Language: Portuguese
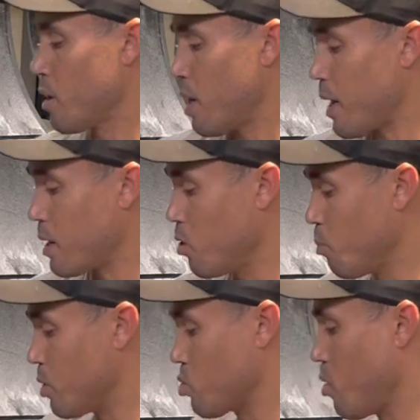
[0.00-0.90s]
Aqui o
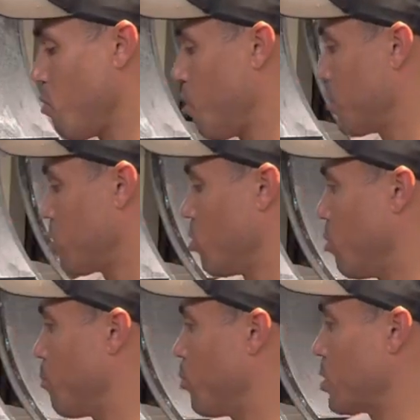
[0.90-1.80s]
pessoal optou
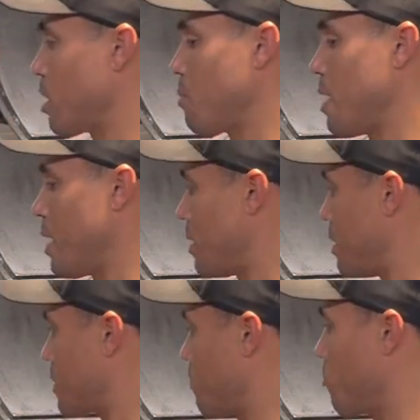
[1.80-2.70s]
por trabalhar
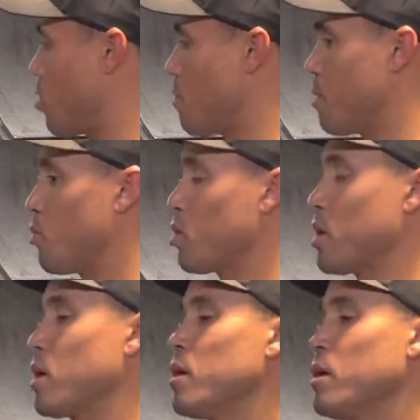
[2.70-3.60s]
dessa forma porque